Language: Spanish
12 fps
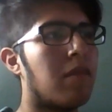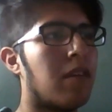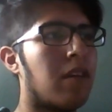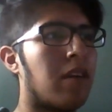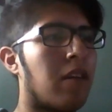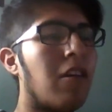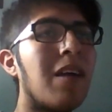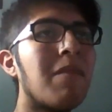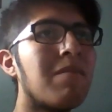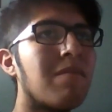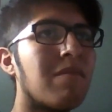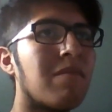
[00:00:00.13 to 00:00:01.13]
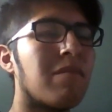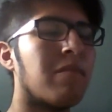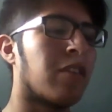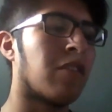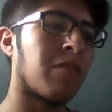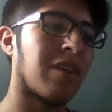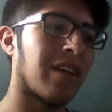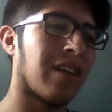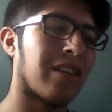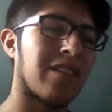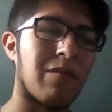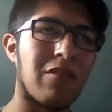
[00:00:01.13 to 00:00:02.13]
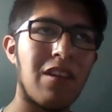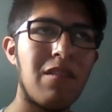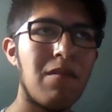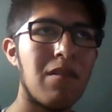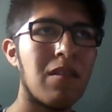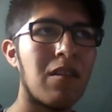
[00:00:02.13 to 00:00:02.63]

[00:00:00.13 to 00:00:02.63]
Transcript: Eh, hola, mi nombre es Samuel,